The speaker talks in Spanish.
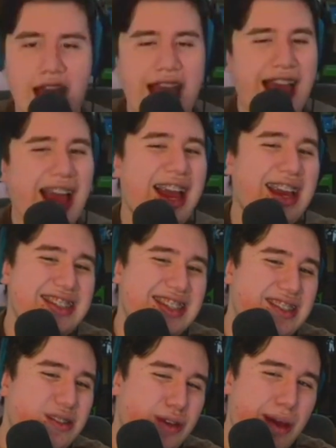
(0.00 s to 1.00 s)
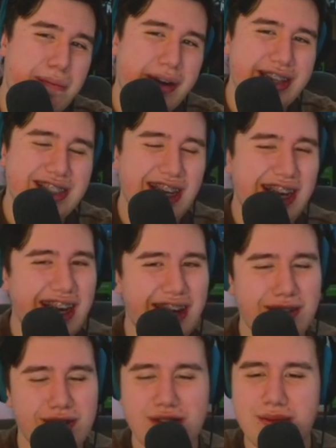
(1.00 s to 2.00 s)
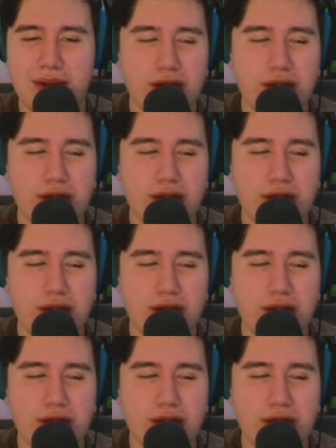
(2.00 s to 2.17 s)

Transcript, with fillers: Ah, es que eso ya parece Lego, no me